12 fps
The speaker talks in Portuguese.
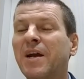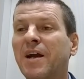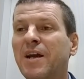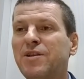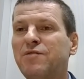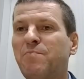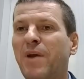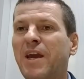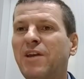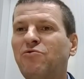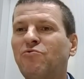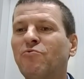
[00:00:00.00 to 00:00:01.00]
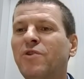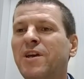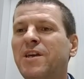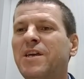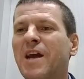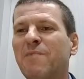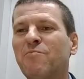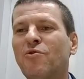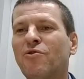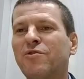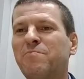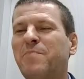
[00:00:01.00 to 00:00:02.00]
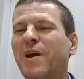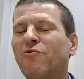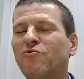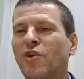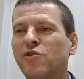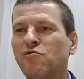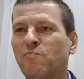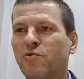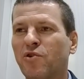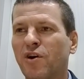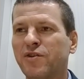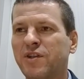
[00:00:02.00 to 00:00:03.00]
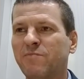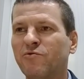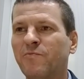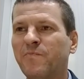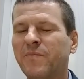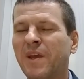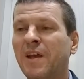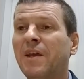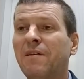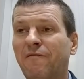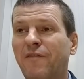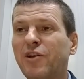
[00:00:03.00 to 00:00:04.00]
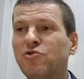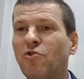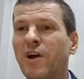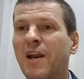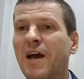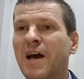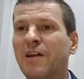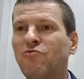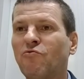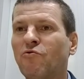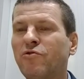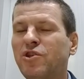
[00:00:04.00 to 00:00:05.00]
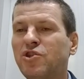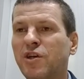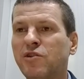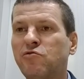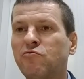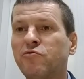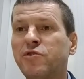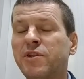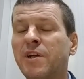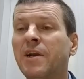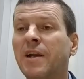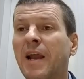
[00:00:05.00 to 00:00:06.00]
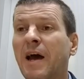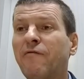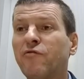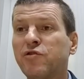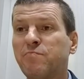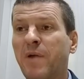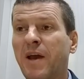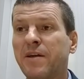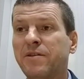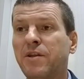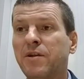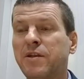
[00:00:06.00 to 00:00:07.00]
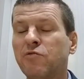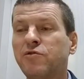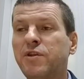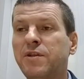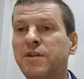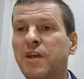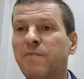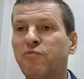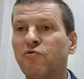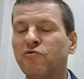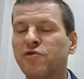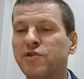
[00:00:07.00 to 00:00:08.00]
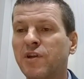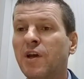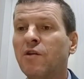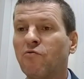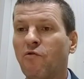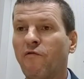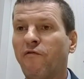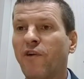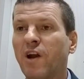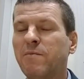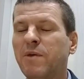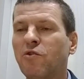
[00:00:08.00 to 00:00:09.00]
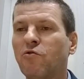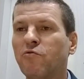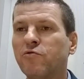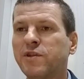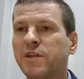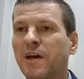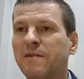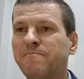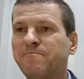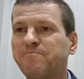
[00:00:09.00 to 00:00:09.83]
respeito e amor pelo nosso próximo. Veja o relato onde Jesus lava os pés de seus discípulos conforme consta